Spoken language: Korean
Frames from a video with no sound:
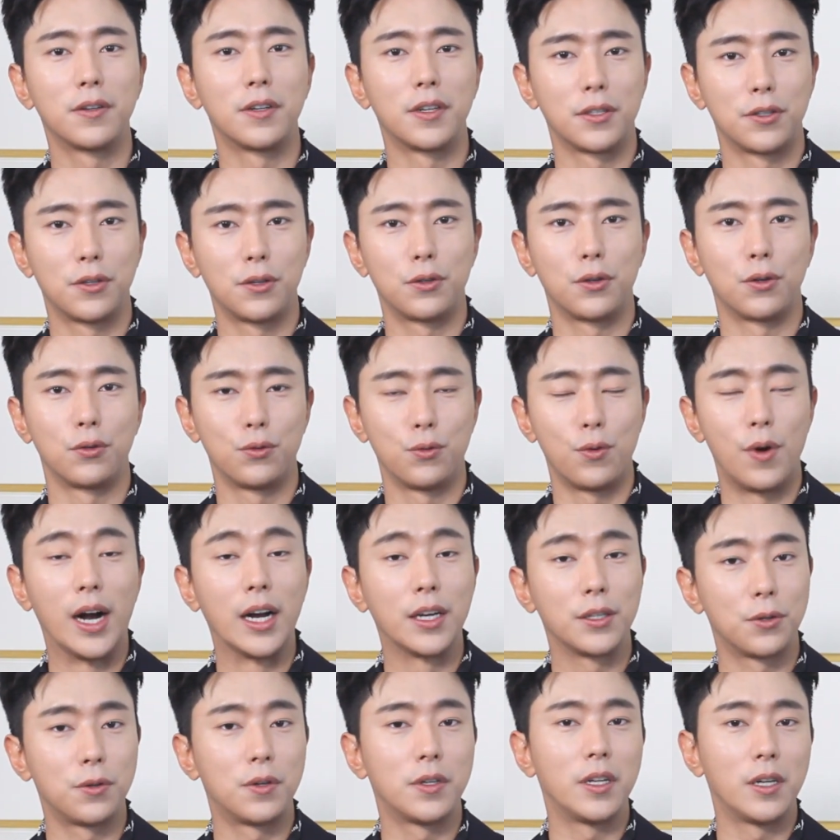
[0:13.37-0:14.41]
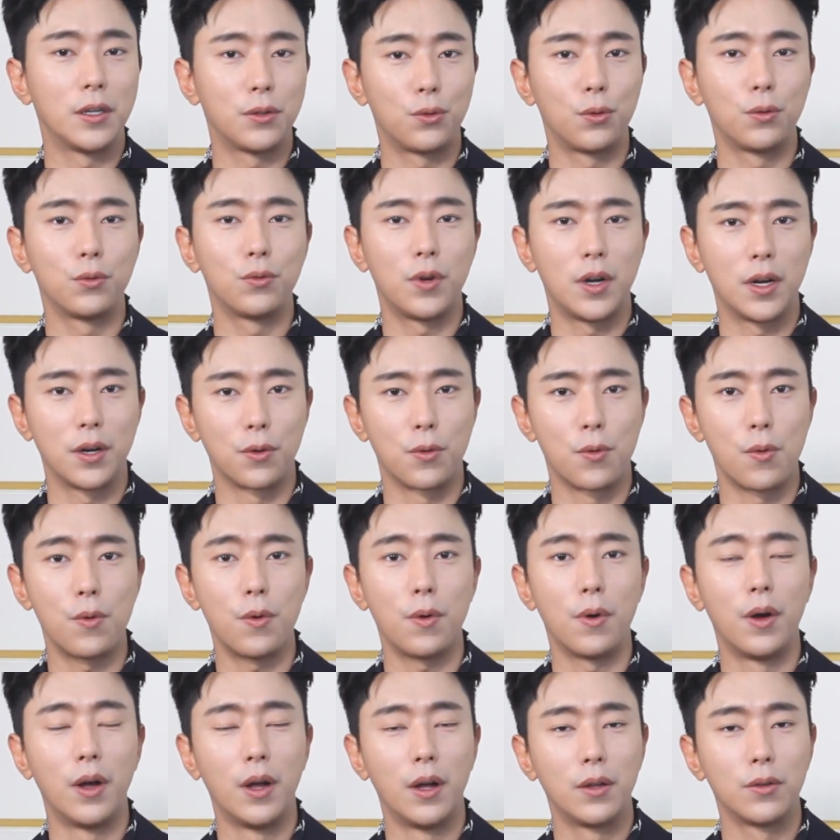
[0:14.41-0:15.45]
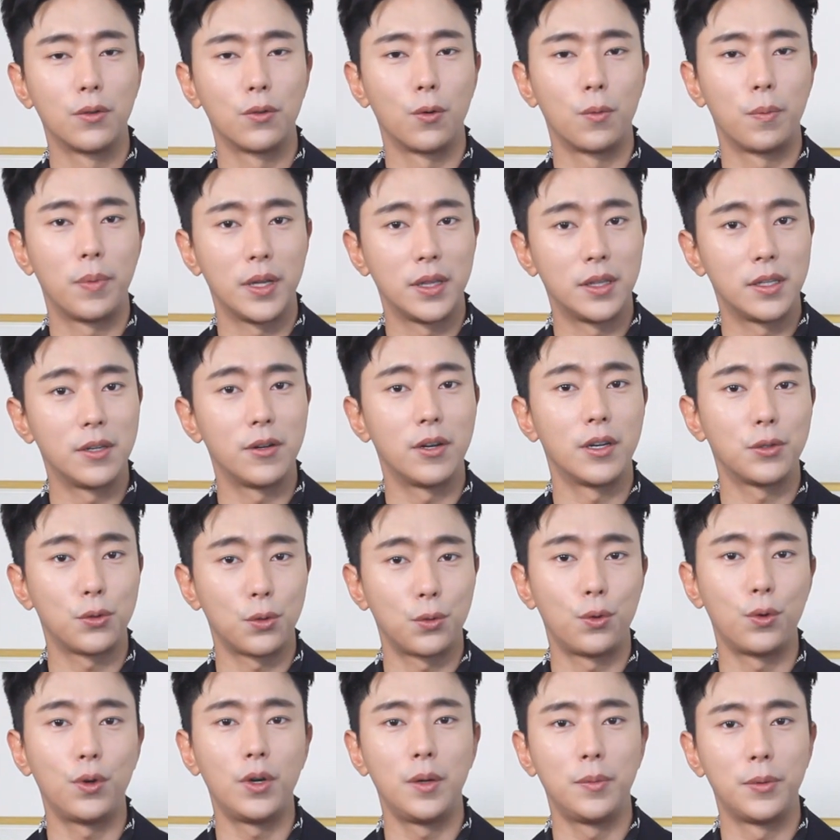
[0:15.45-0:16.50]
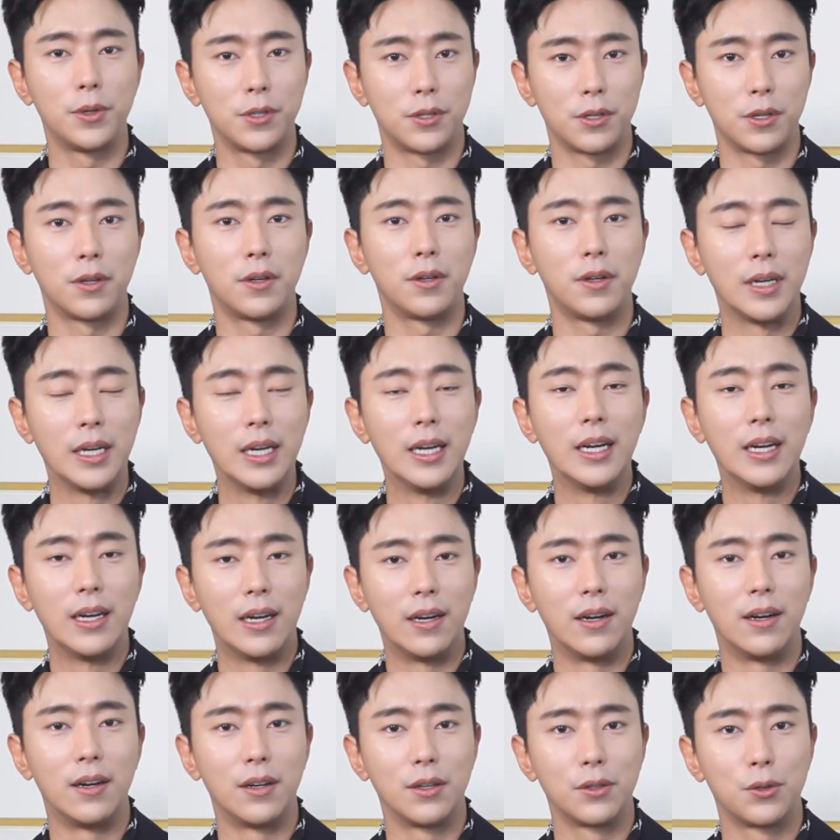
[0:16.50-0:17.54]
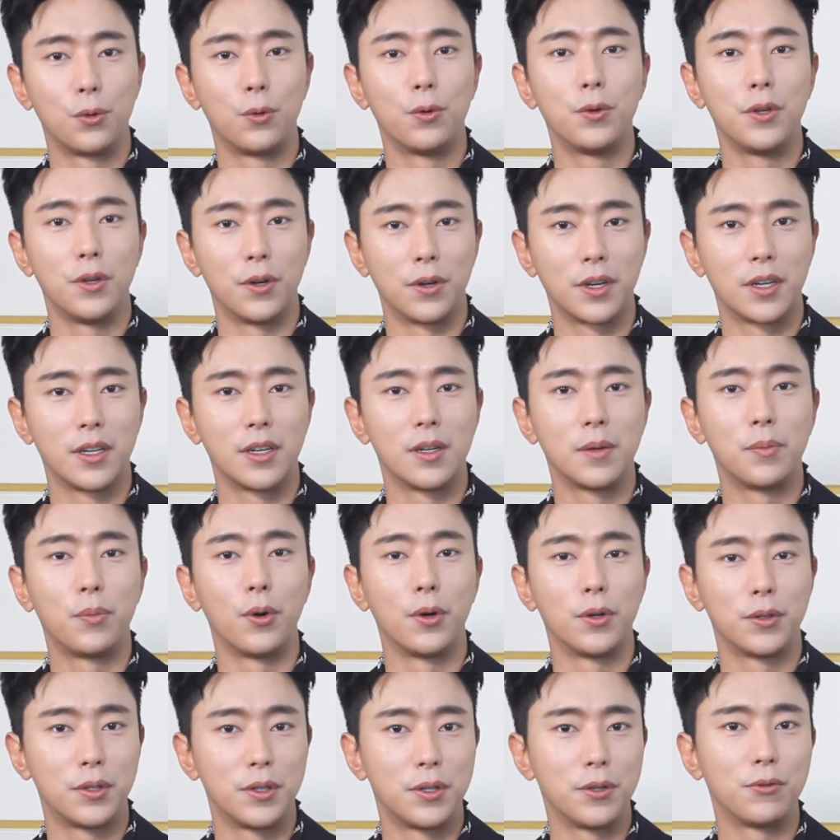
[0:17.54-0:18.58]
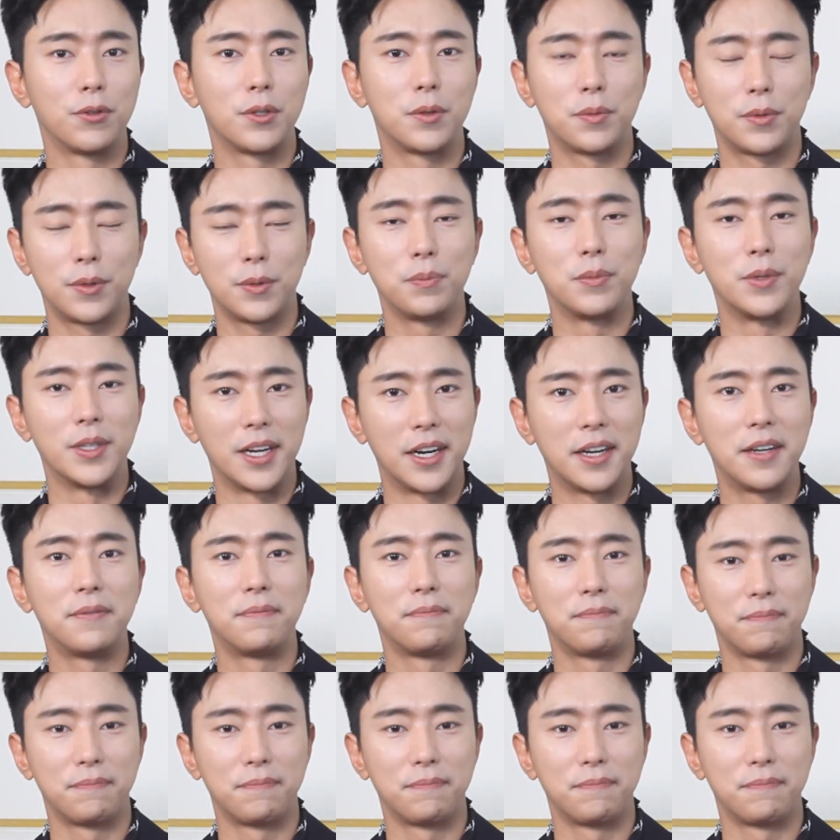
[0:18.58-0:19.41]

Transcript: 그래서 저도 왕성한 활동도 하고 또 팬들과 소통하면서 어, 좋은 연기를 보여드리고 싶습니다.